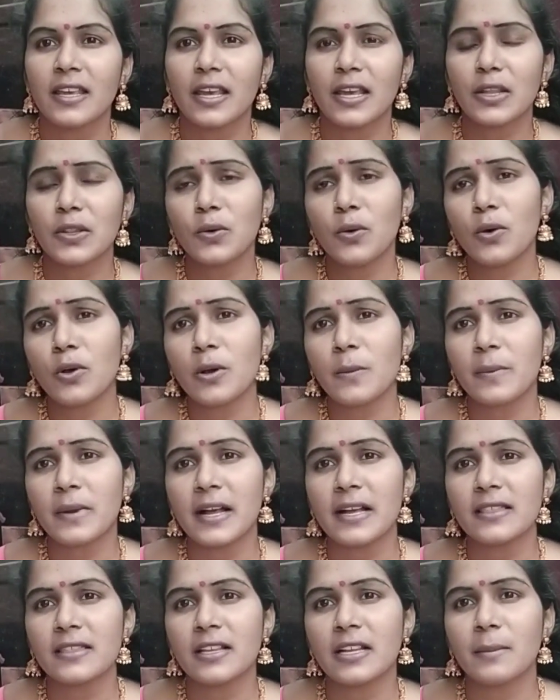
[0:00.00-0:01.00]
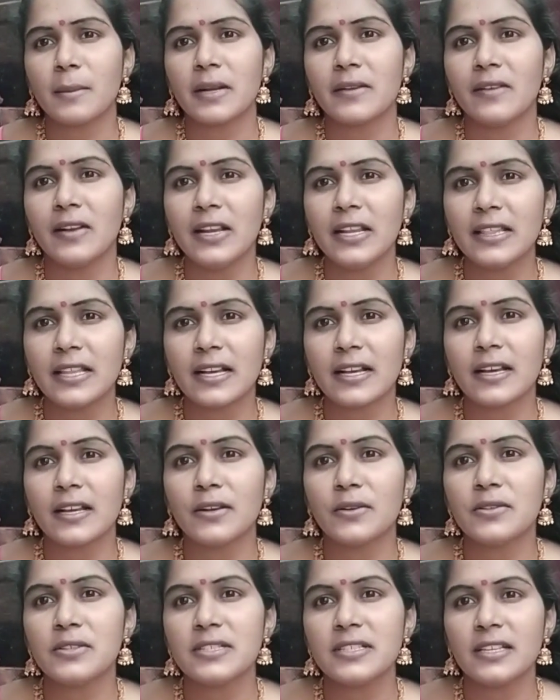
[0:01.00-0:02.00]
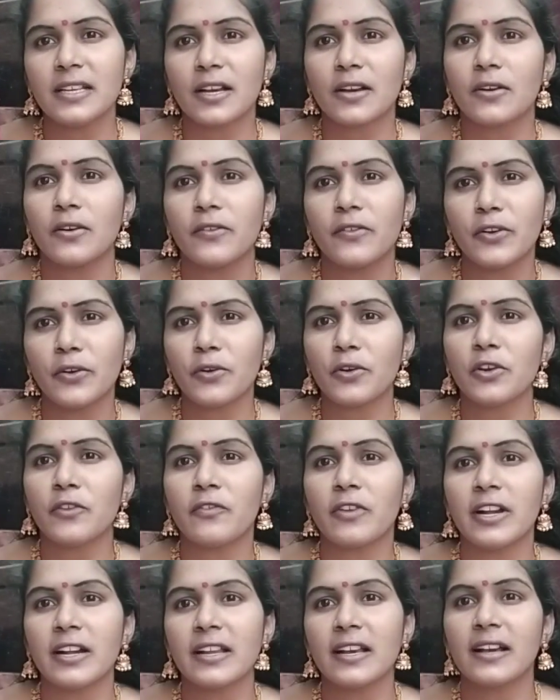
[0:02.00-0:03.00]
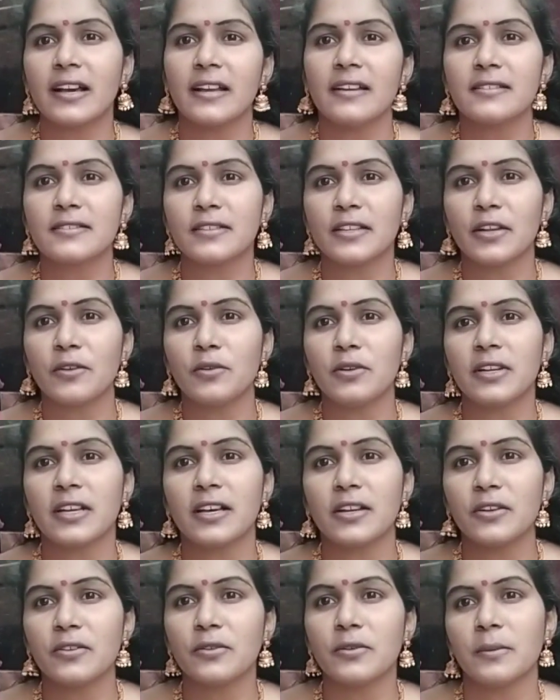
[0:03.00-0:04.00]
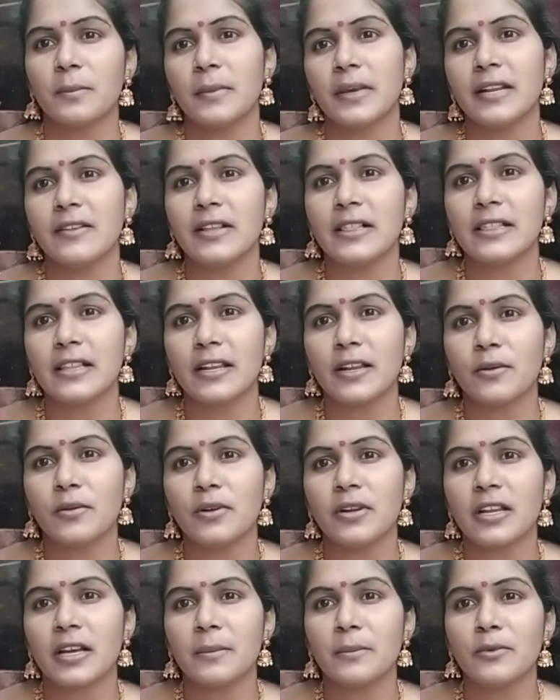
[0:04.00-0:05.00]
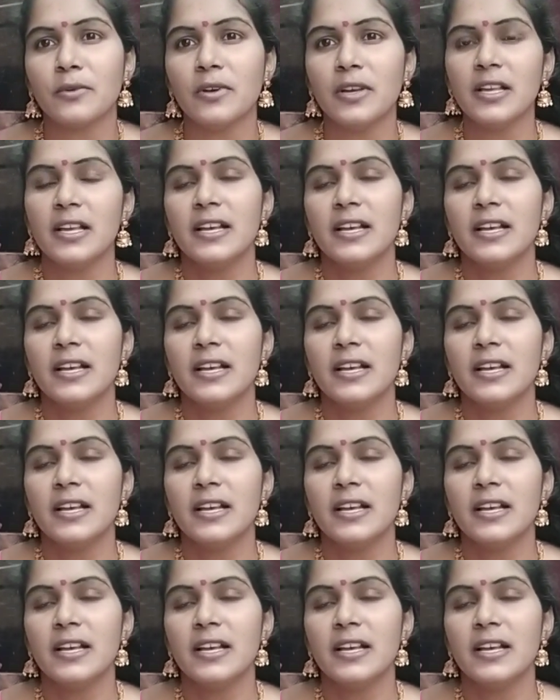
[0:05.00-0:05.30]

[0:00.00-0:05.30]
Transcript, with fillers: ఏదో ఒక ప్రాంతాన్ని మనం వెళ్ళిన దగ్గర నుంచి ఎవరో ఒకరు ఫ్రెండ్గా కలుస్తూనే ఉంటారు మళ్ళీ వెళ్తూనే ఉంటాము